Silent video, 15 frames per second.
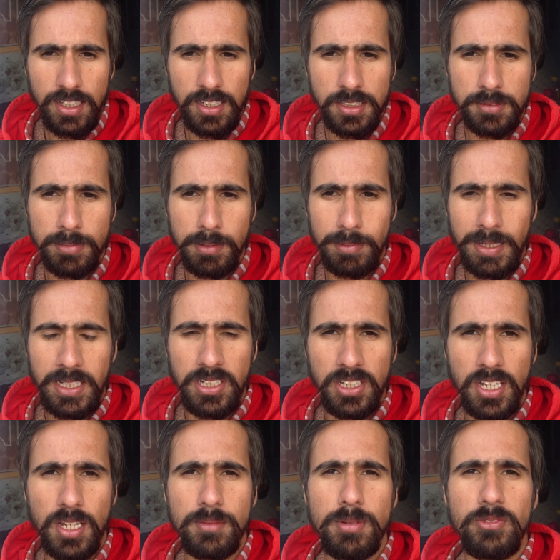इस पर मैंने
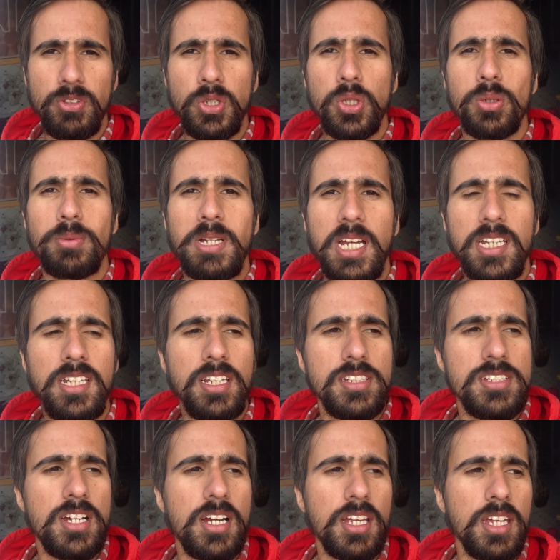डिटेल में वीडियो बनानी है
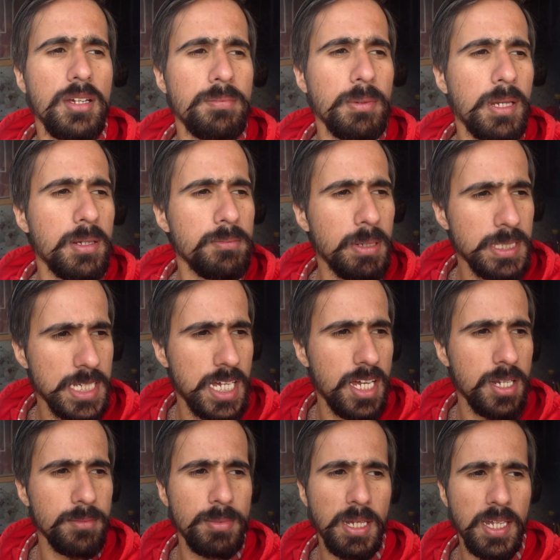जाके अपने
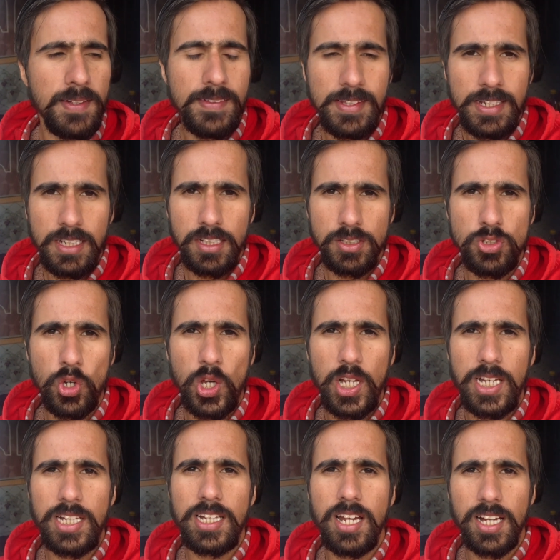बाज़ार में जो अहल
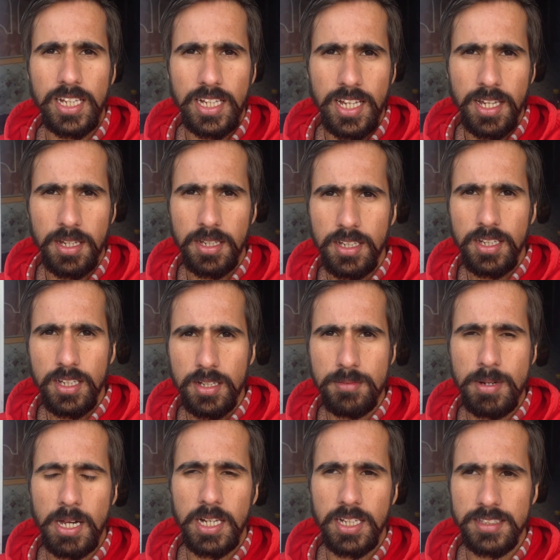इलाका
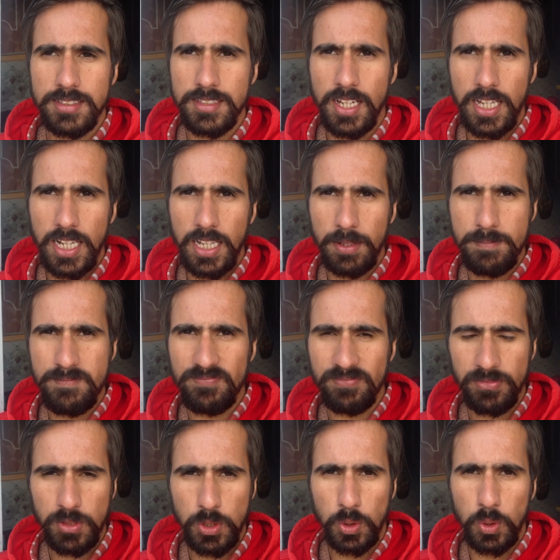हमारे सारे
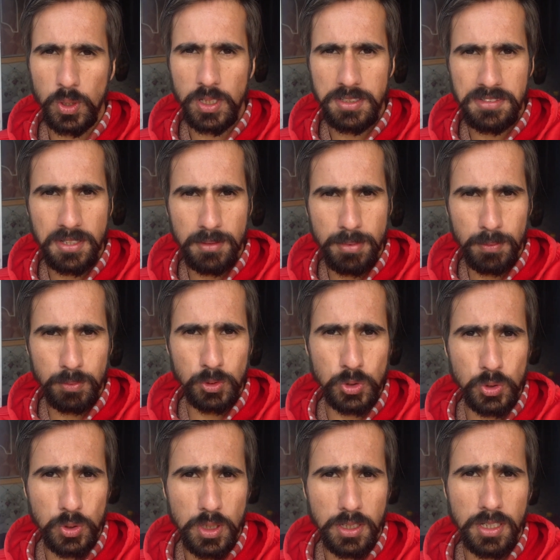तो इनसे भी
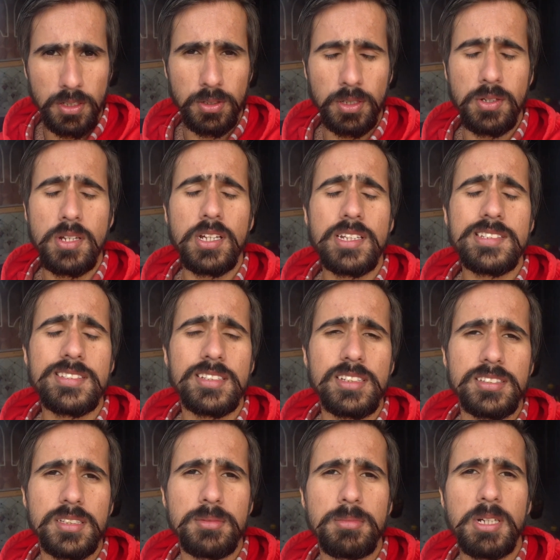पूछूंगा कि इन्हें किस
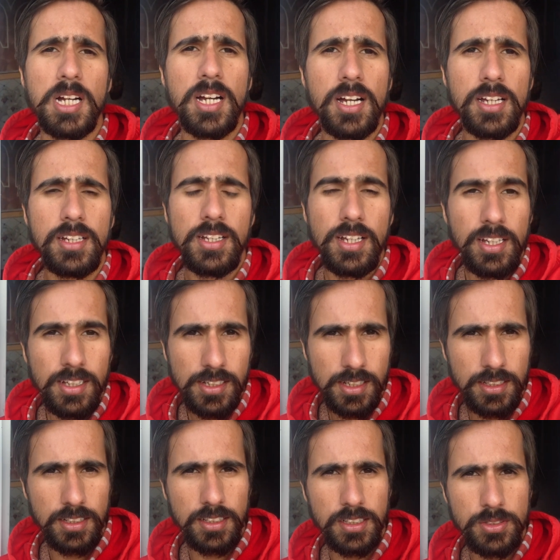किस्म का
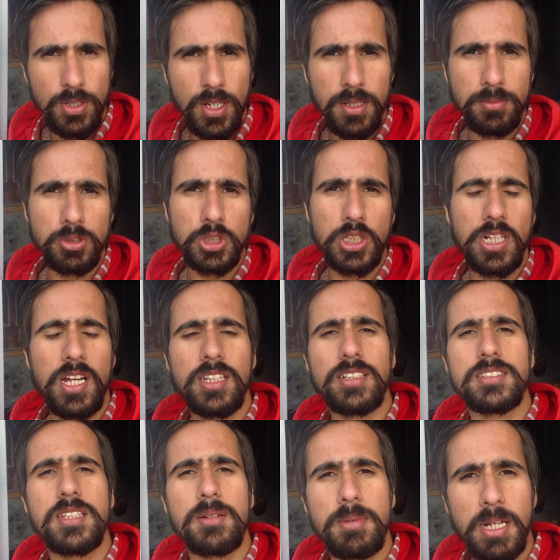जो है ना मुश्किल का
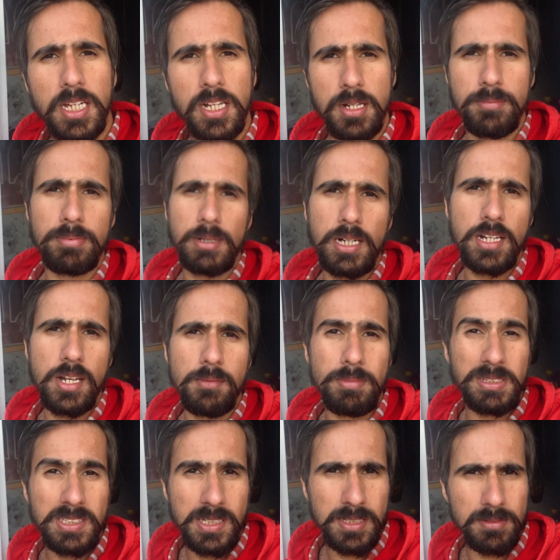सामना करना पड़ रहा है
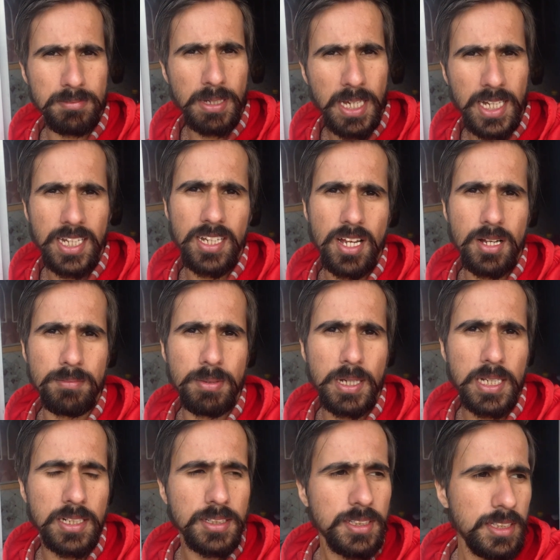बिजनेस मैन है यहाँ
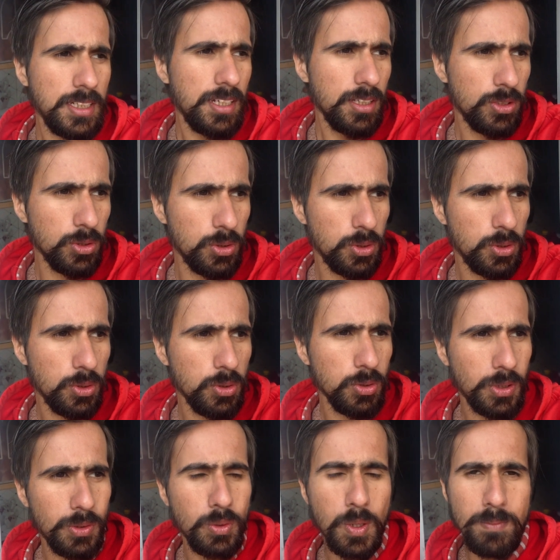पर तो
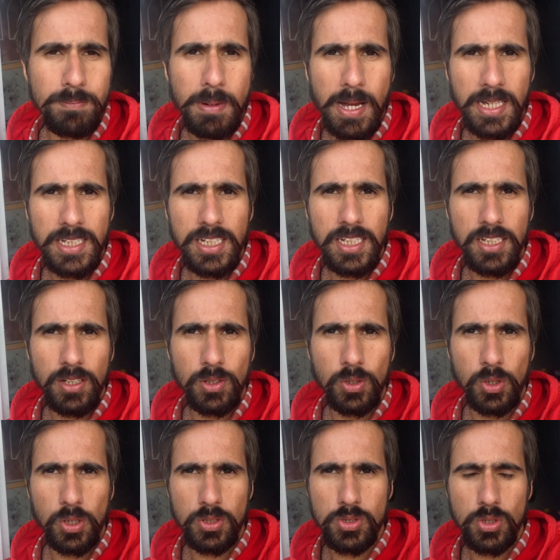क्योंकि पानी
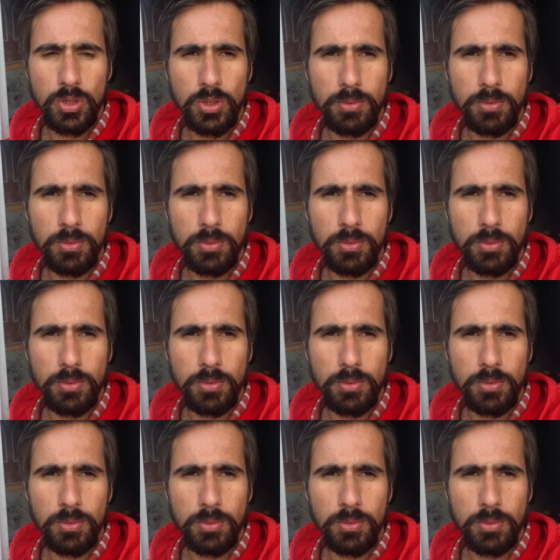और जो